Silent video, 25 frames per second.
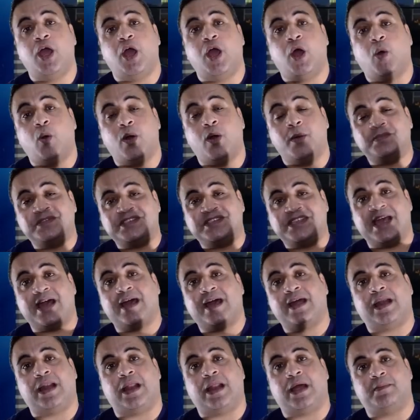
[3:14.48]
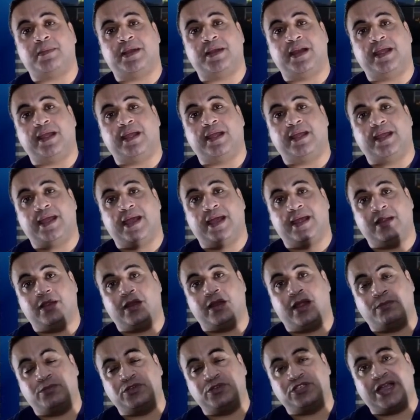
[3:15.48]
هو بسعر العمليه يعني
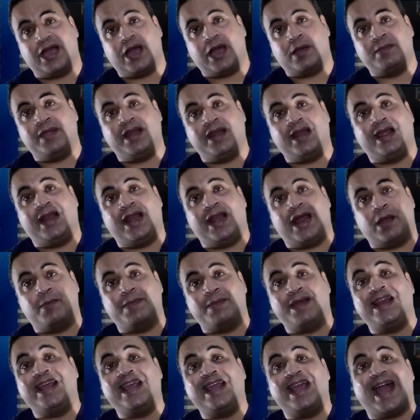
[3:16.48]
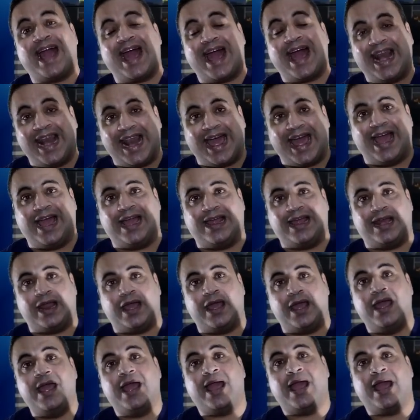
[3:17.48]
انا مش هعمل العمليه الاغلى